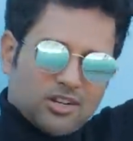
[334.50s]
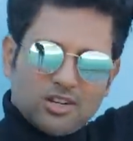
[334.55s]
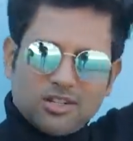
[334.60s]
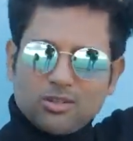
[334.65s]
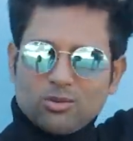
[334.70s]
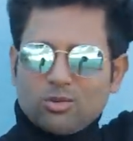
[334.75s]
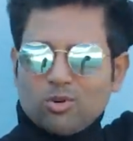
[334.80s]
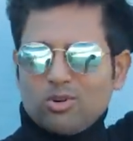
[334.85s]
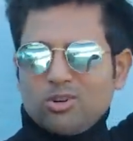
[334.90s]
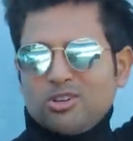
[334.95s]

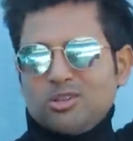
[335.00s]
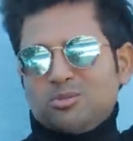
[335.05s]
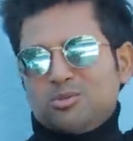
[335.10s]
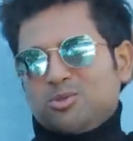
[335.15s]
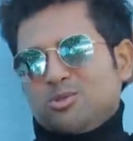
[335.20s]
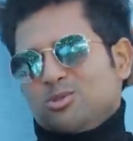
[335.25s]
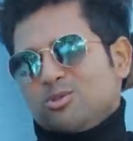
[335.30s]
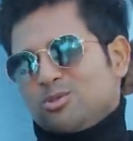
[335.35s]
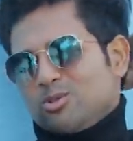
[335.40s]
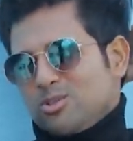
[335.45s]
আরে হলে
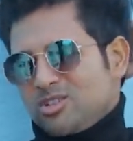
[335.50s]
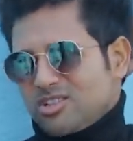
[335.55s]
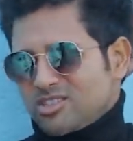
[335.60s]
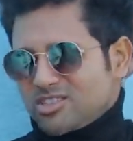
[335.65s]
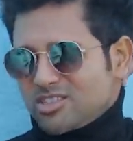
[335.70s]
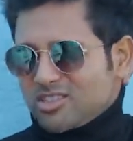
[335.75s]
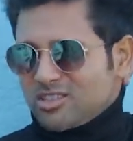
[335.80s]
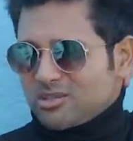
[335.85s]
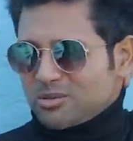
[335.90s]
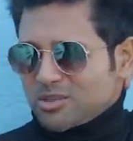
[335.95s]
বসে তো
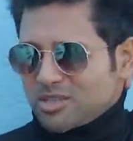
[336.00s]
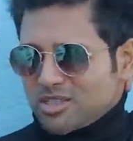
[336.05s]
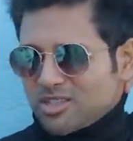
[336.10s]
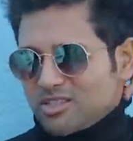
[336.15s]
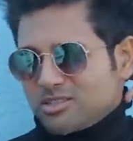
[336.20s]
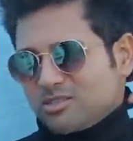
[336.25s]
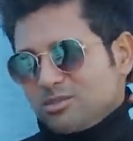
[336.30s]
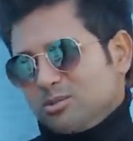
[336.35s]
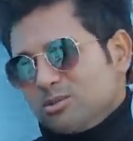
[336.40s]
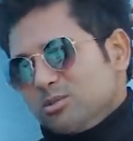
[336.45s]
অনেক সিনেমা
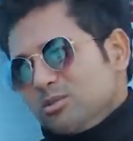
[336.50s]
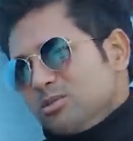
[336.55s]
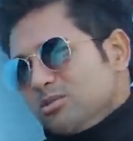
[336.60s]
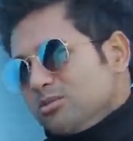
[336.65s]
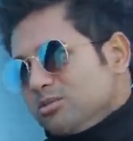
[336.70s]
দেখেছি গো